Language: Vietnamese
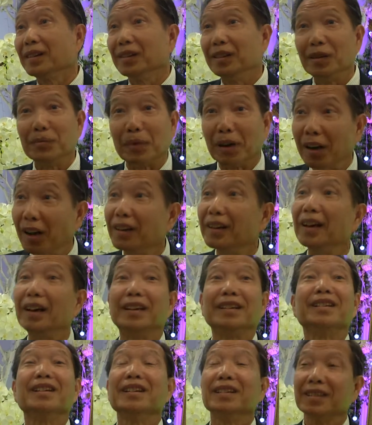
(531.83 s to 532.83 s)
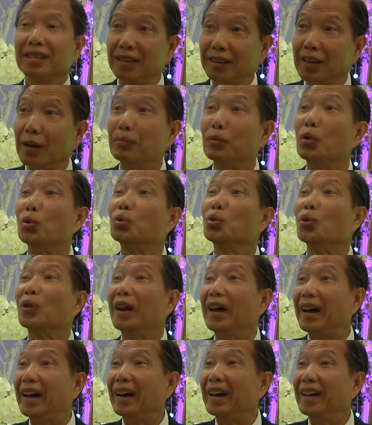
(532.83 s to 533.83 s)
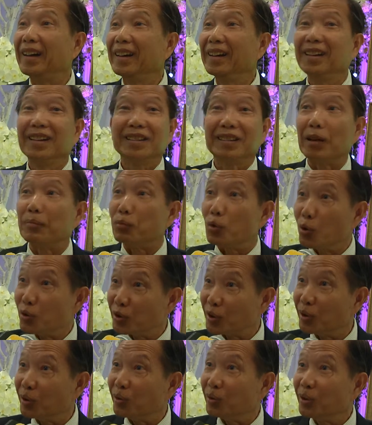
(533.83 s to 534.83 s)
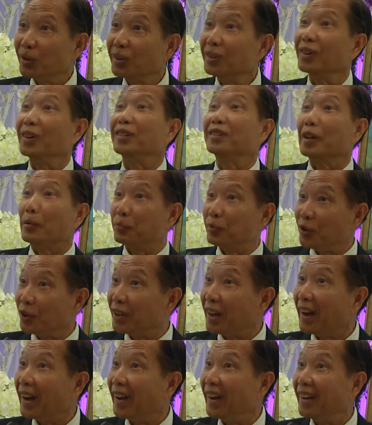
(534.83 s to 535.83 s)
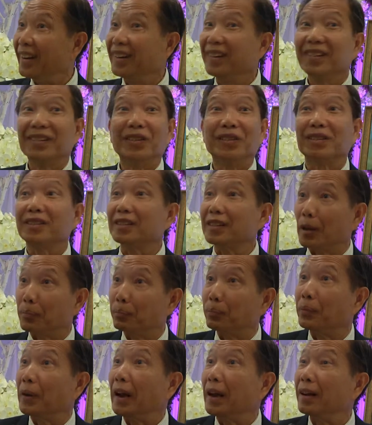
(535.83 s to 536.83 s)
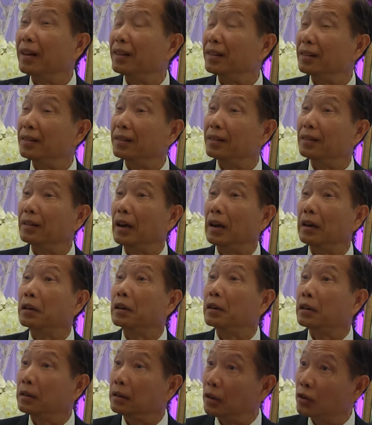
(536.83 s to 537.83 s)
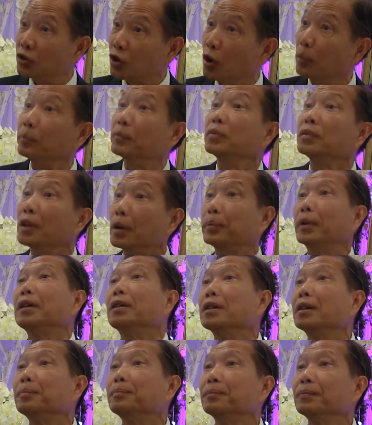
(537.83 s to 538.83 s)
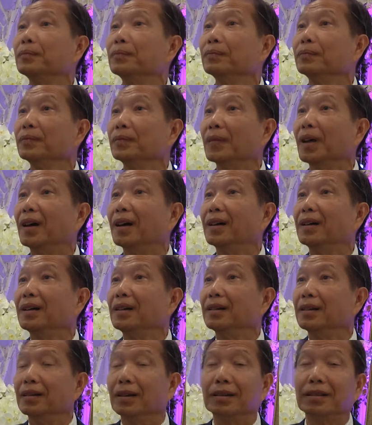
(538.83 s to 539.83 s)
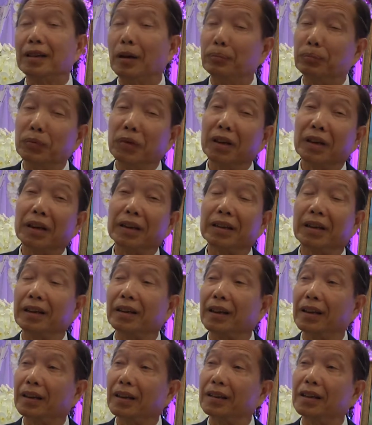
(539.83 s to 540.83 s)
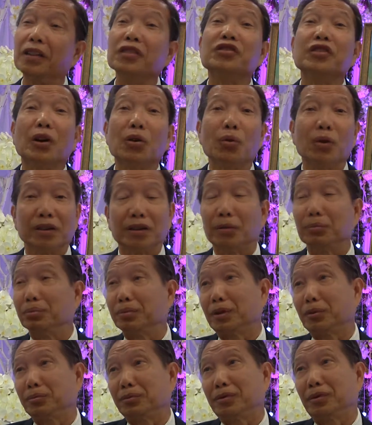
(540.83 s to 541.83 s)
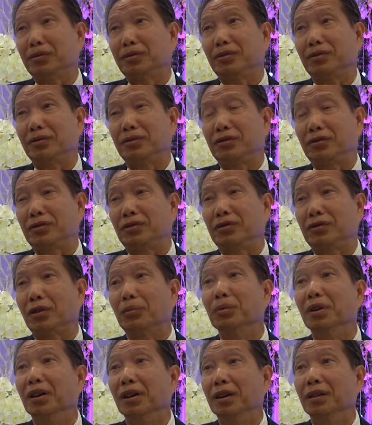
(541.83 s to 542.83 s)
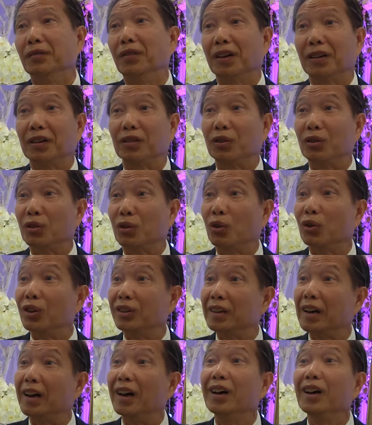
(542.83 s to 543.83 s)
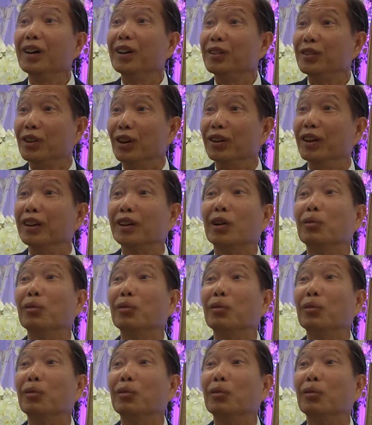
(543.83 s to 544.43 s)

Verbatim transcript: nhưng mà lớn lên tập hút thuốc lá tập uống rượu tập chửi thề tập à, ăn, ăn trộm tập ăn cướp đó, tập những cái cái cái cái tính xấu ở trong trong trong trong người và con người ta trở nên